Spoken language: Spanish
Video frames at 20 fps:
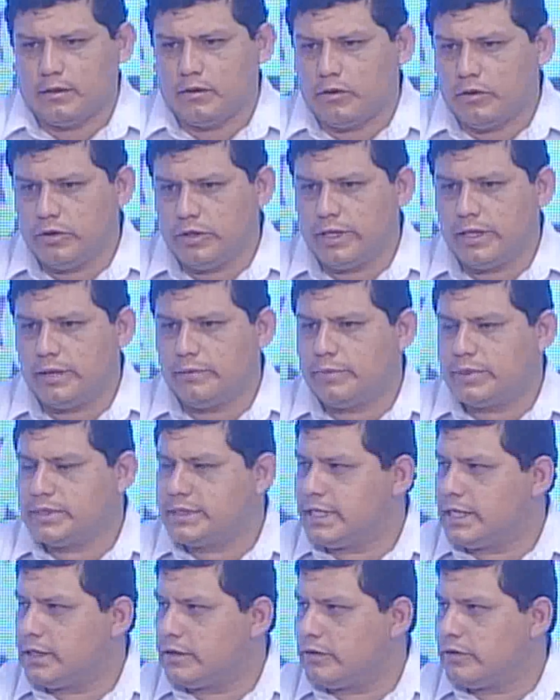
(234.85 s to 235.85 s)
hoy día
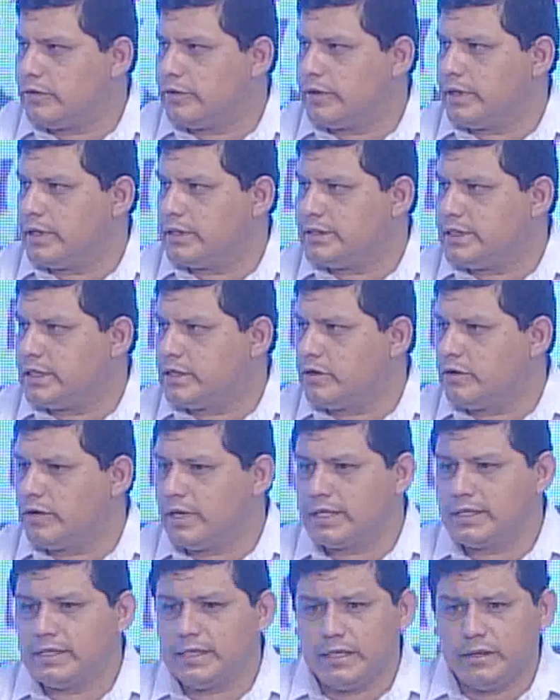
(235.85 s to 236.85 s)
empezaron el ciclo
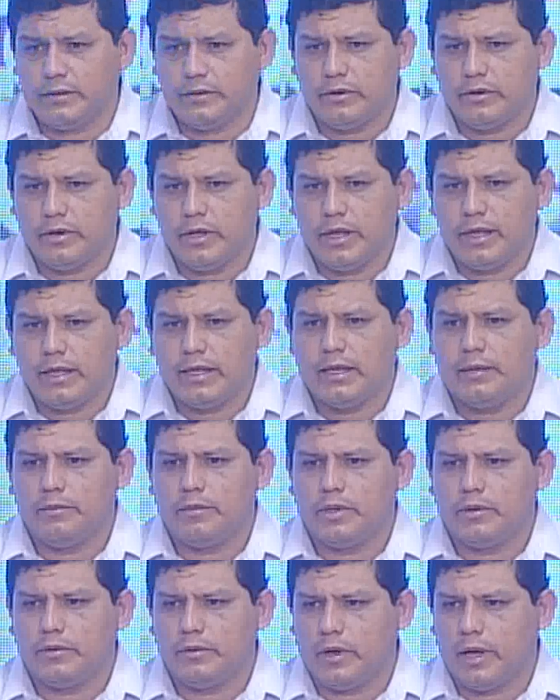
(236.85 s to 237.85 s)
lectivo y
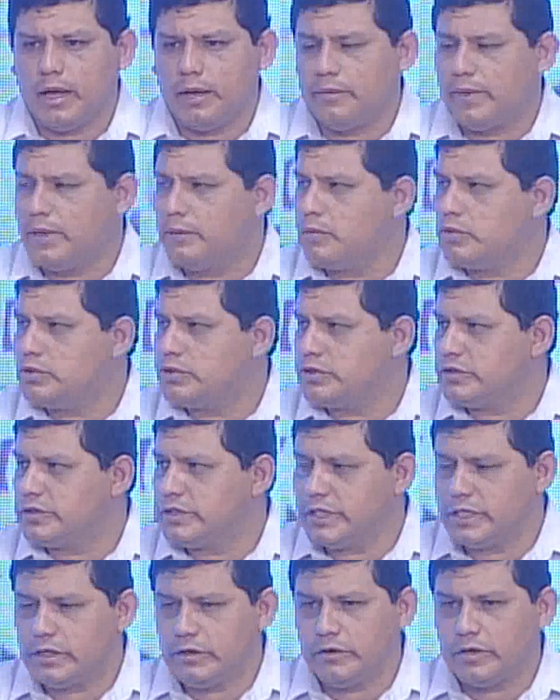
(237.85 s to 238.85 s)
había, muchos
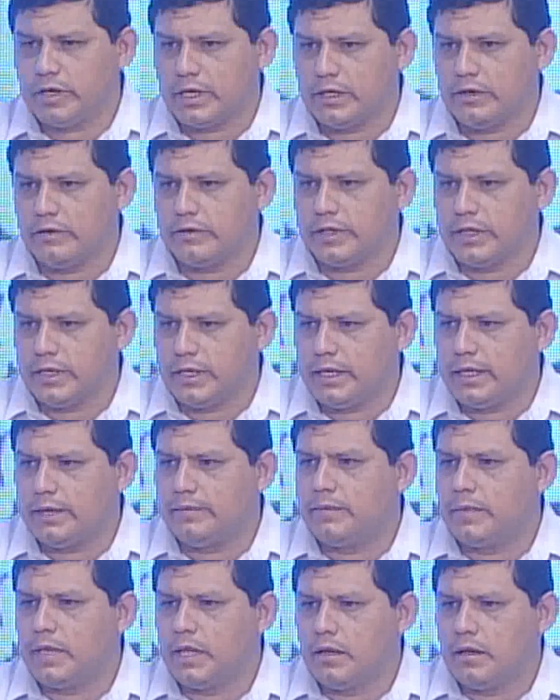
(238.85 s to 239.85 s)
chicos que no tenían
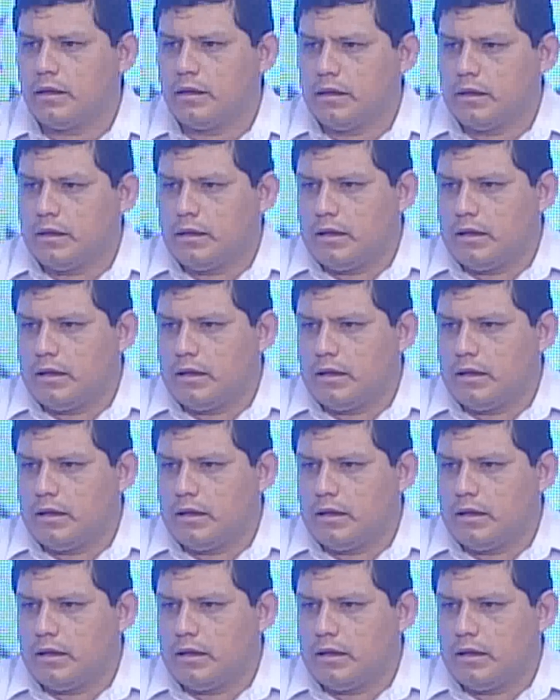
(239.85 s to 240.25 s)
claro.